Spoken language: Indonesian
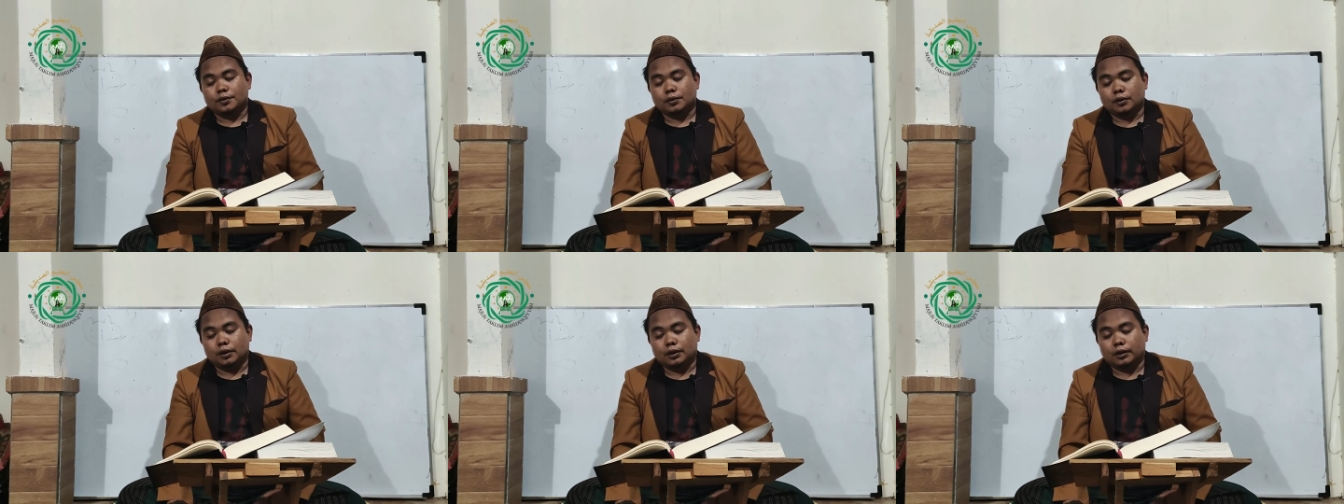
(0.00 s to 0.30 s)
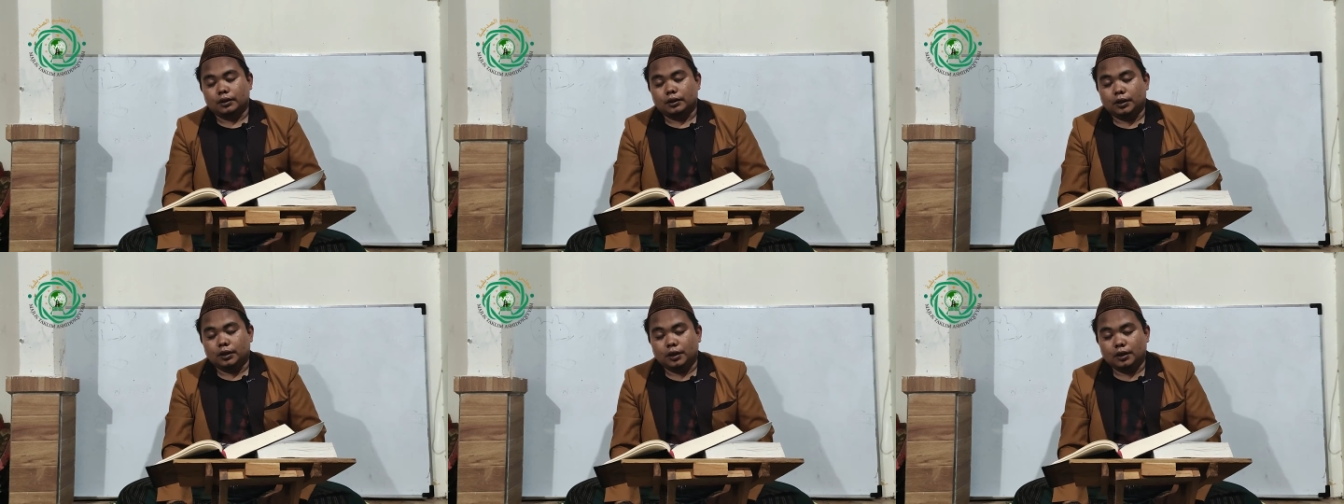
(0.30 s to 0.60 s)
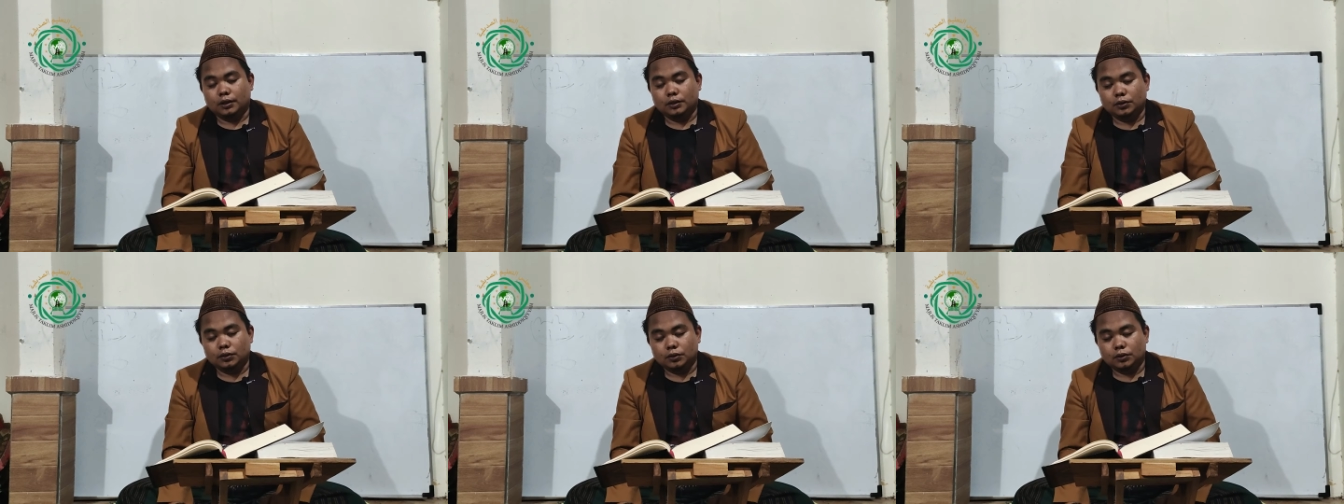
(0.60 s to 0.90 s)
sholat
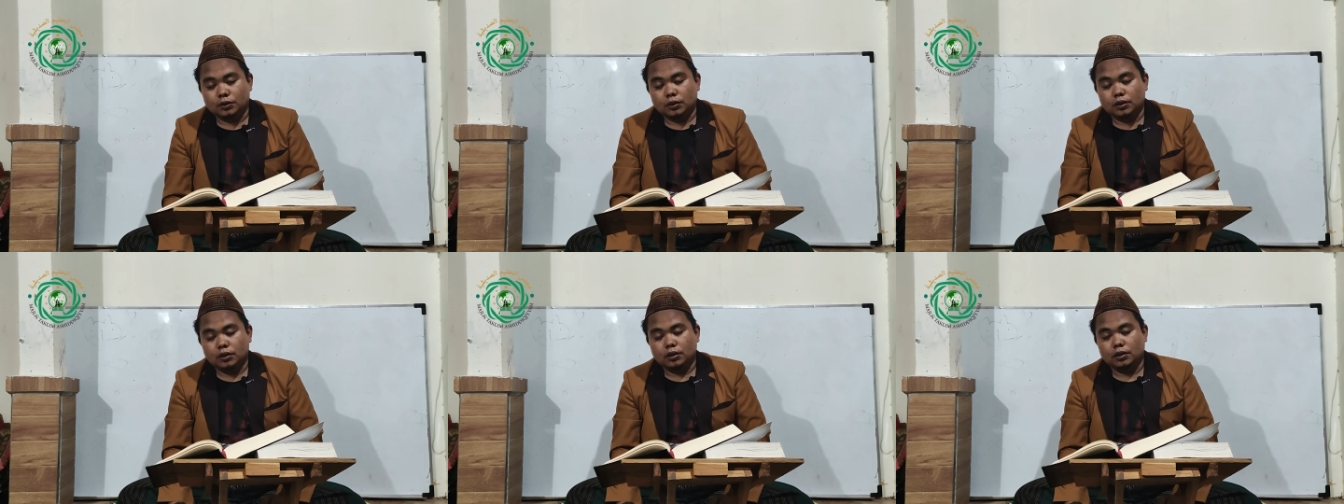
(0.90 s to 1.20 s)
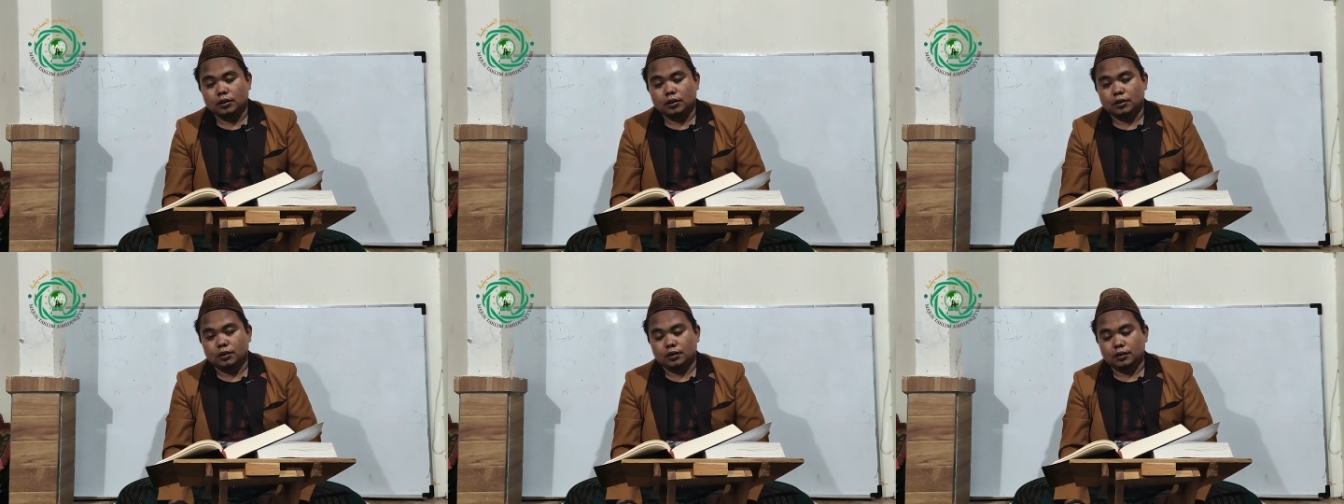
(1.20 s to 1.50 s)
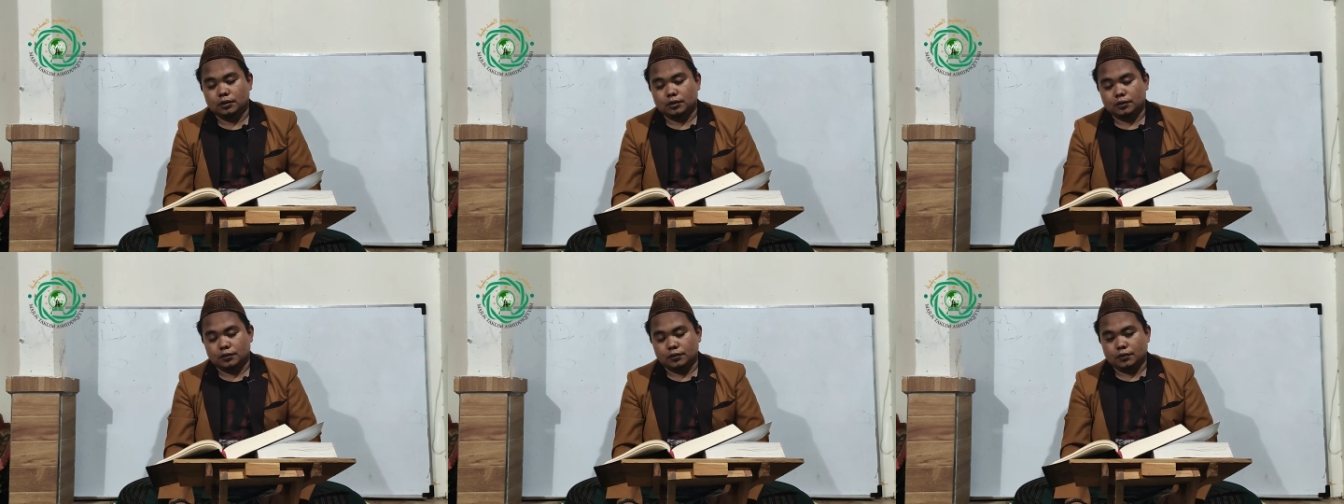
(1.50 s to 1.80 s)
tahajud,
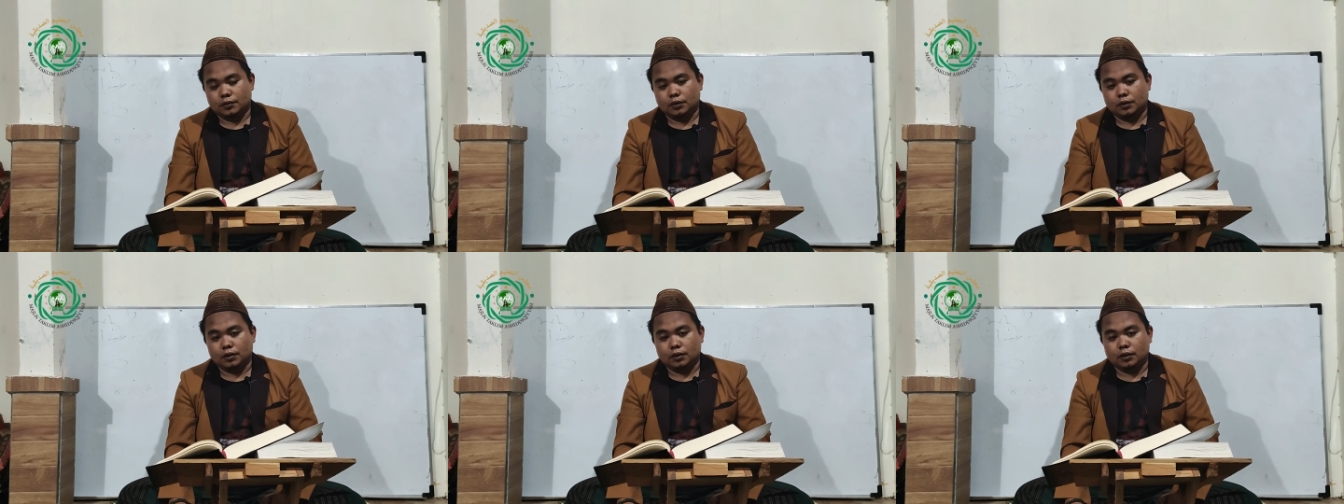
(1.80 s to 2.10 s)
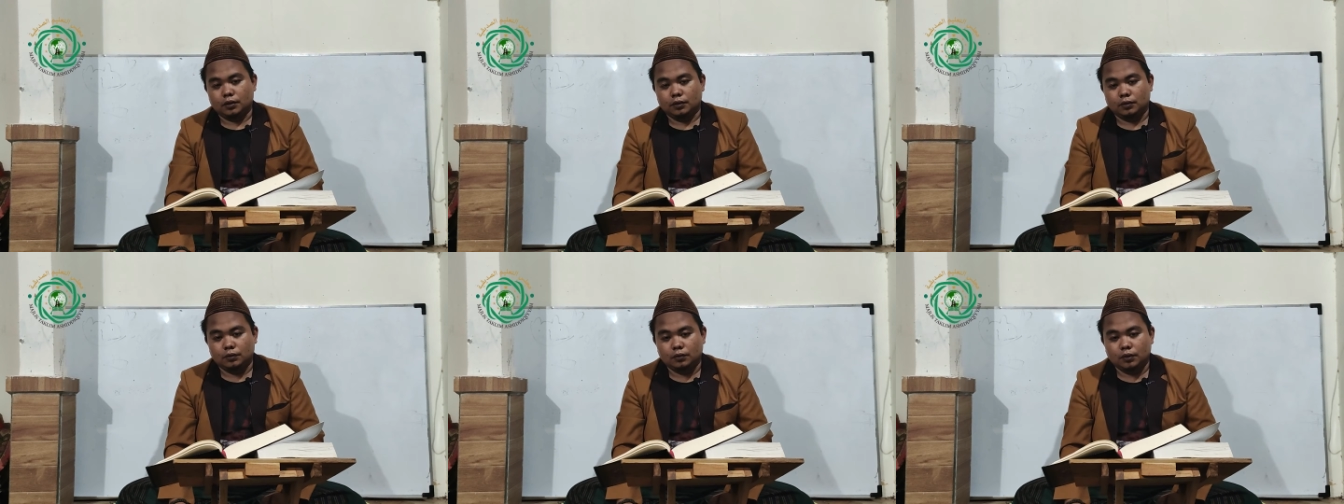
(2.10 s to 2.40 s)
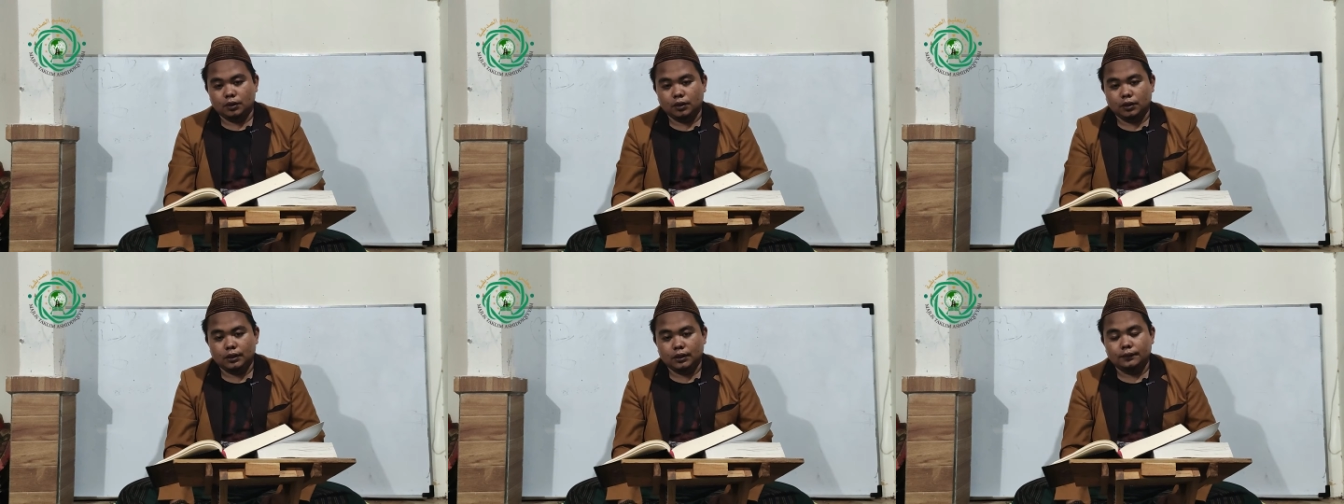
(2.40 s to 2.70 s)
sholat
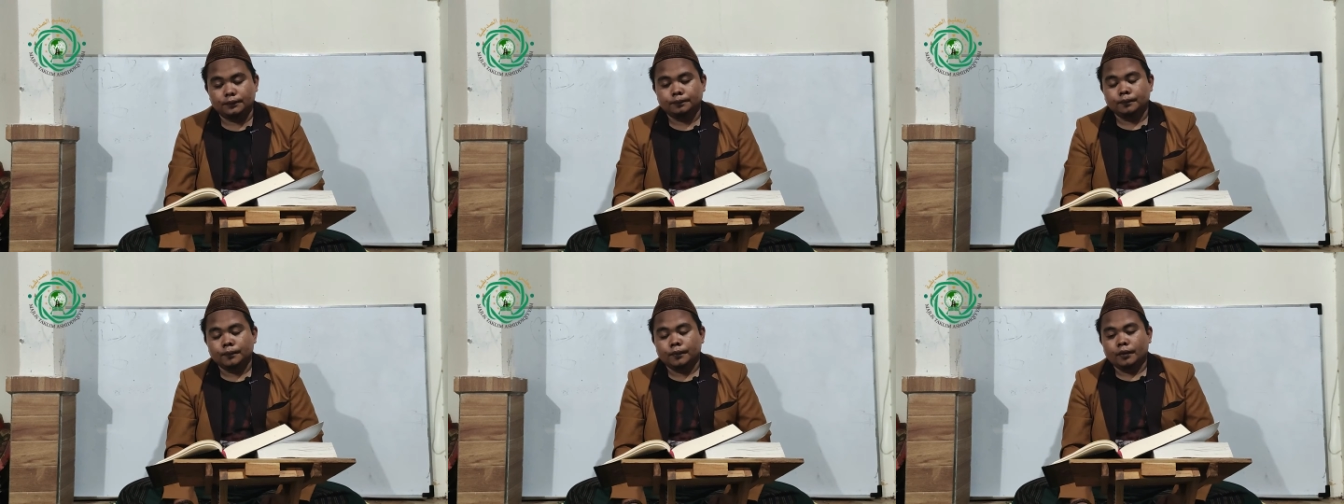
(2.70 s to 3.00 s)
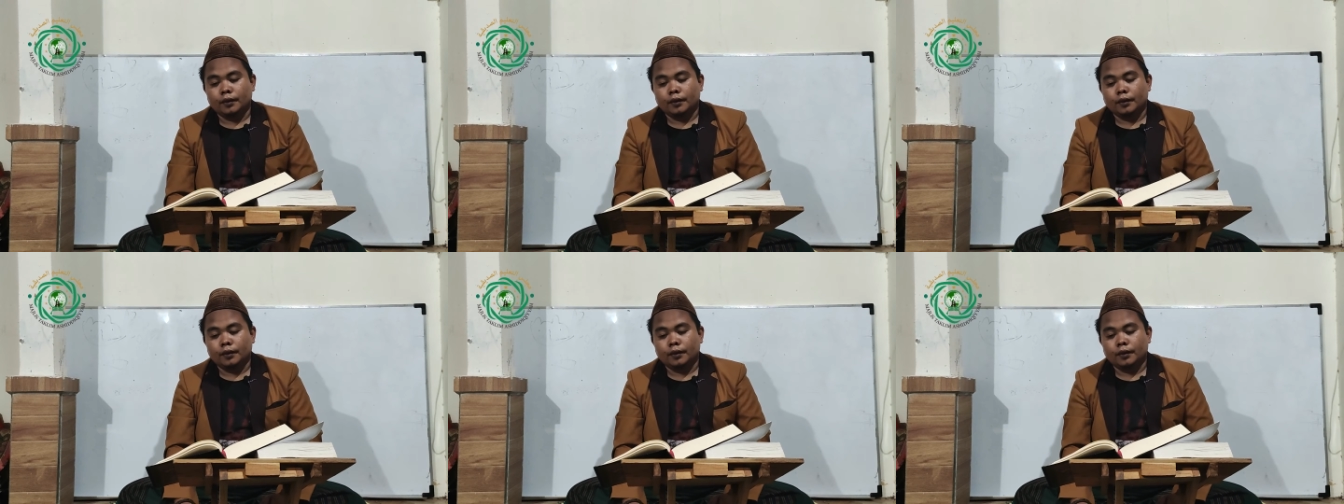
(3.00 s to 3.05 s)
duha